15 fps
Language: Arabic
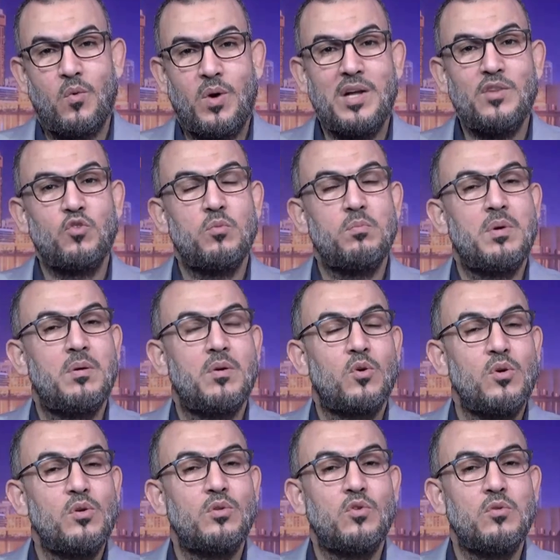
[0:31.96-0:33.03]
وأنتم
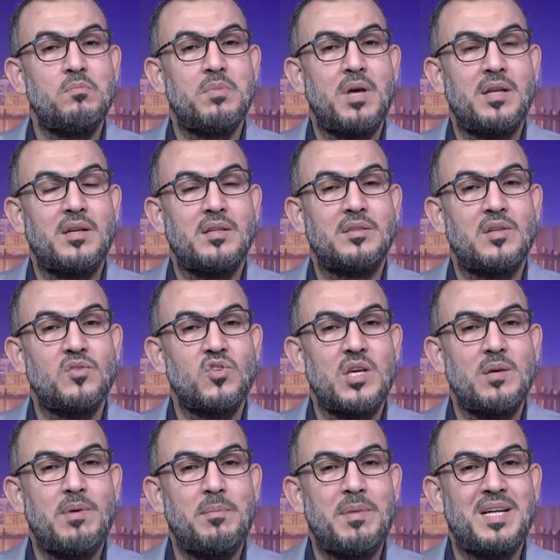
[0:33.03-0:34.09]
قلتم بأن
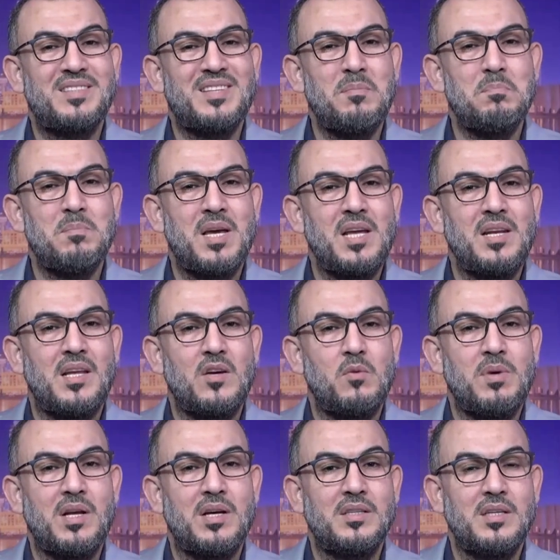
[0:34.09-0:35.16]
التنصيب ما تم إلا
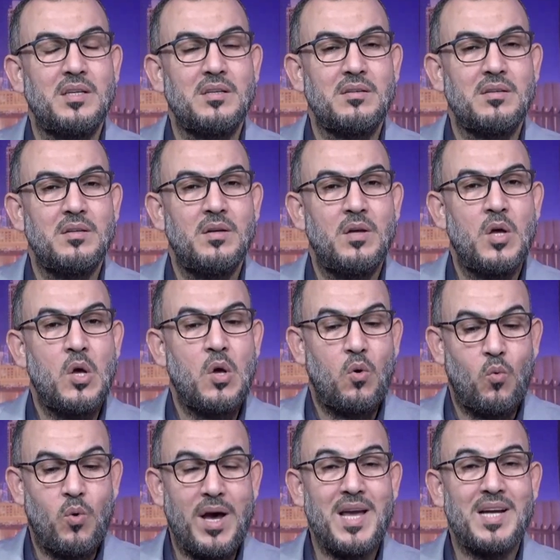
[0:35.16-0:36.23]
يوم الغدير
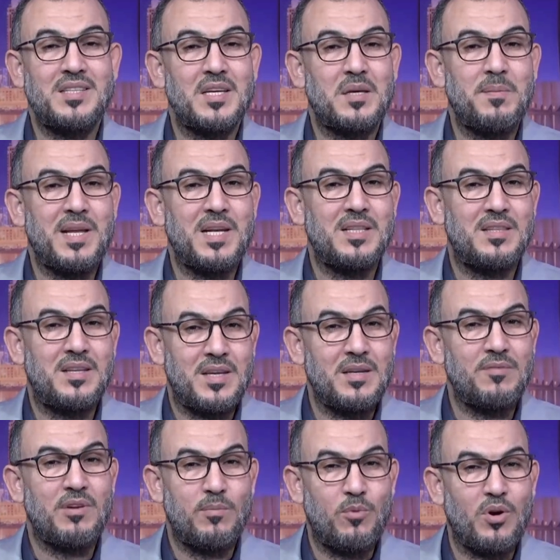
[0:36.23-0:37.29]
وآية إكمال
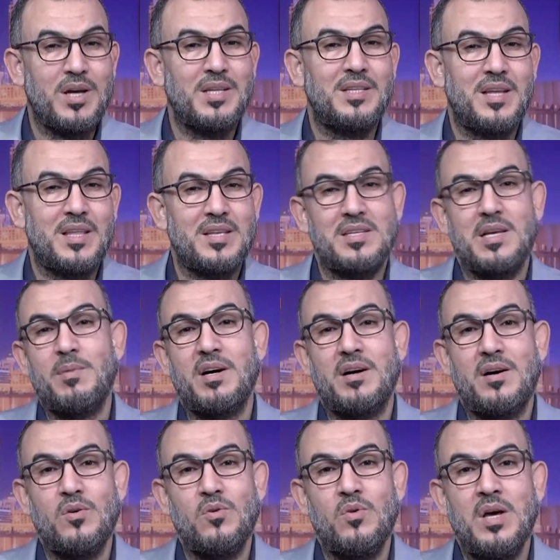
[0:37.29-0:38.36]
الدين في البرهان الذي
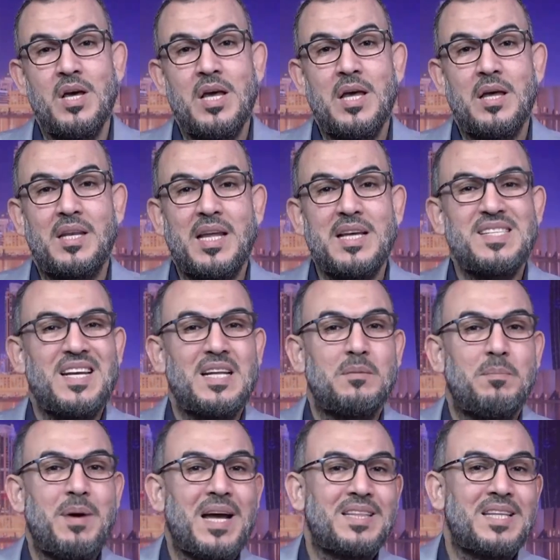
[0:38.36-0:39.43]
سبقه
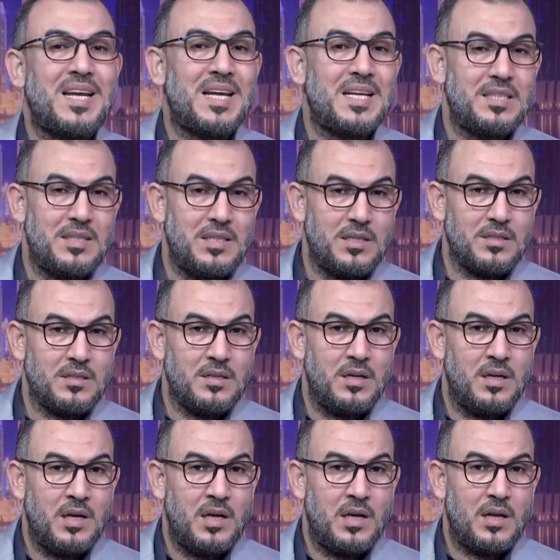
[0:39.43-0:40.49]
نزلت بعد الغدير
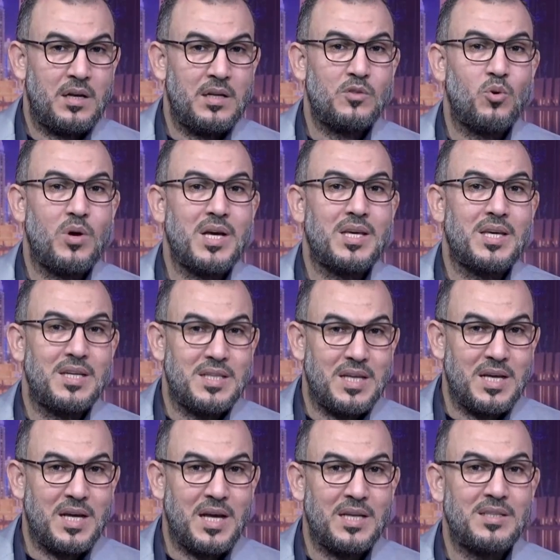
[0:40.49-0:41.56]
لتؤكد
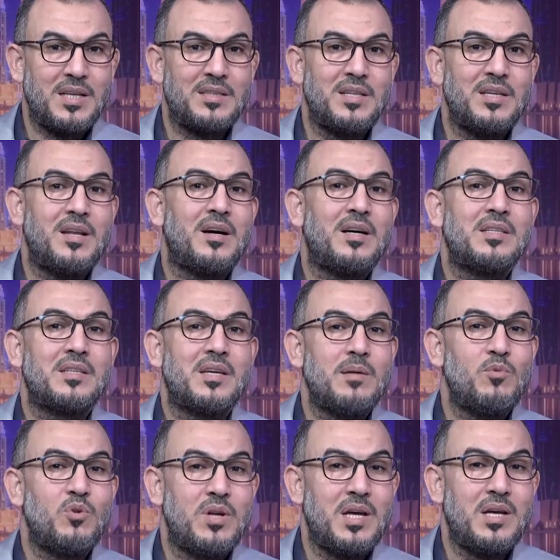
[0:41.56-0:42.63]
أن الدين قد
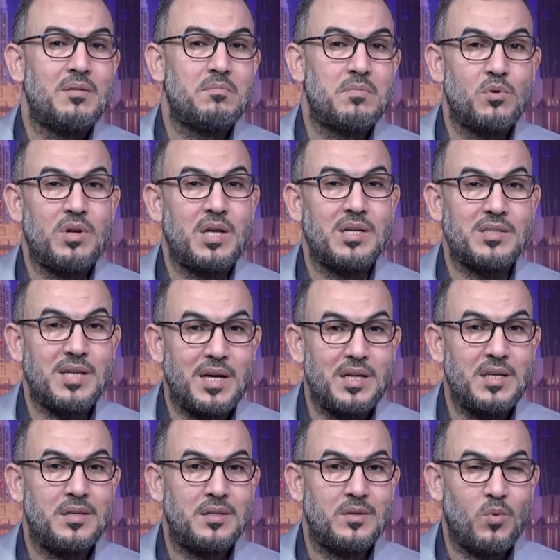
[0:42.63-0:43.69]
كمل بولاية
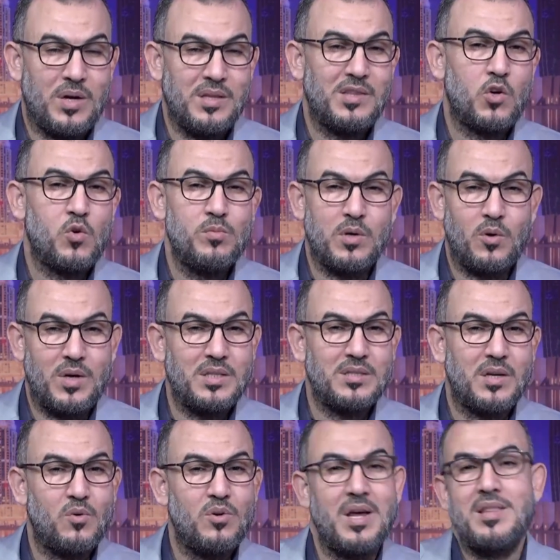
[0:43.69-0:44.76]
علي وعندكم
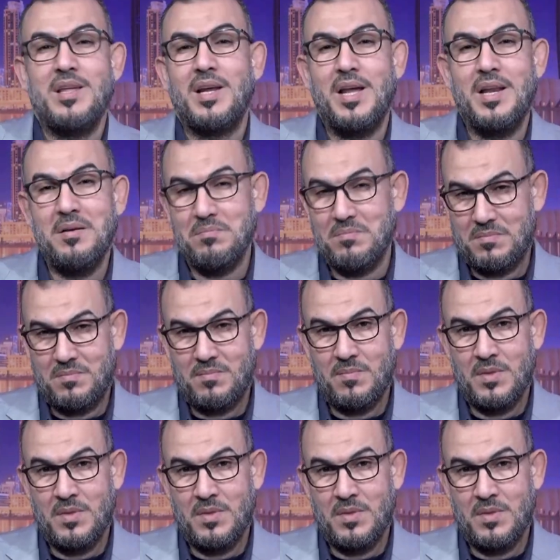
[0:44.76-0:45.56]
روايات تقول هذا الكلام